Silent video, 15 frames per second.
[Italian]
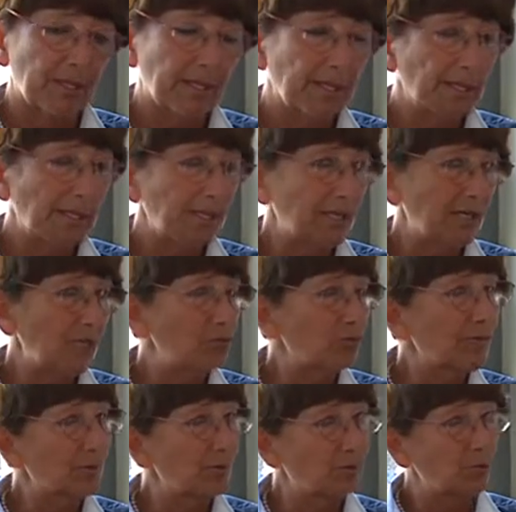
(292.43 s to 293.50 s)
che in un
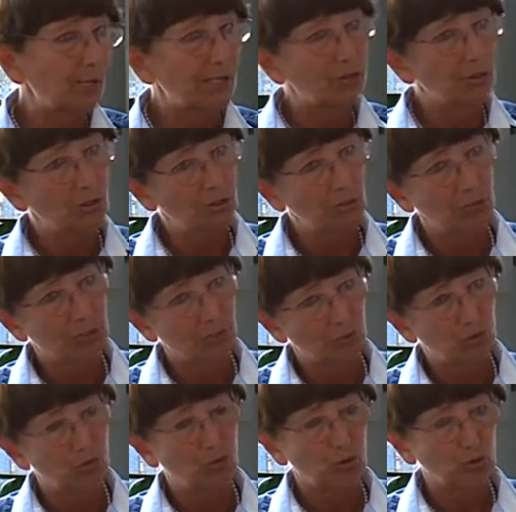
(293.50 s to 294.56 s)
ambulatorio di
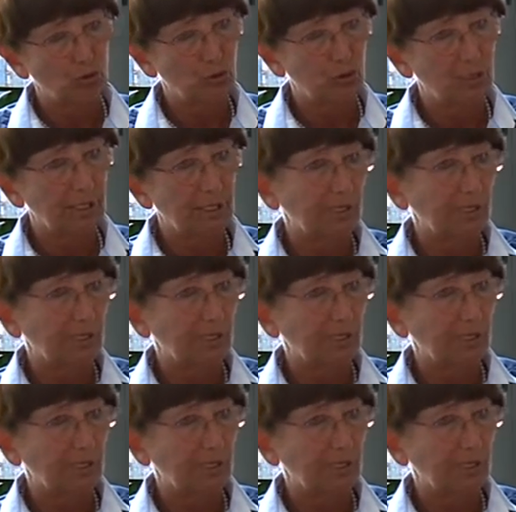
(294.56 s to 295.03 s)
oncologia,